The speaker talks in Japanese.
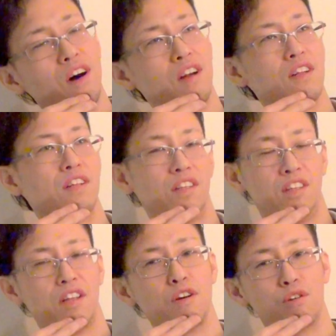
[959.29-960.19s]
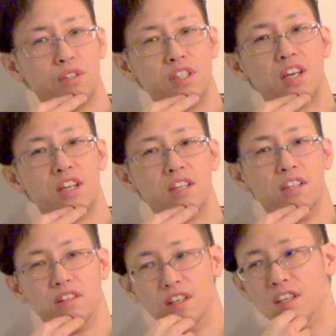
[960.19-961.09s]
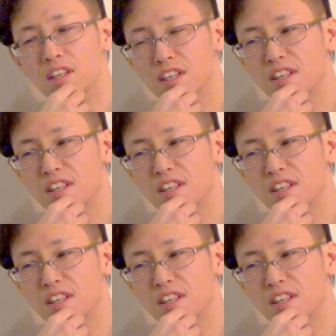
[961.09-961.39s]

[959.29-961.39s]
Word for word: あれなんだって、天国に行けないんだって。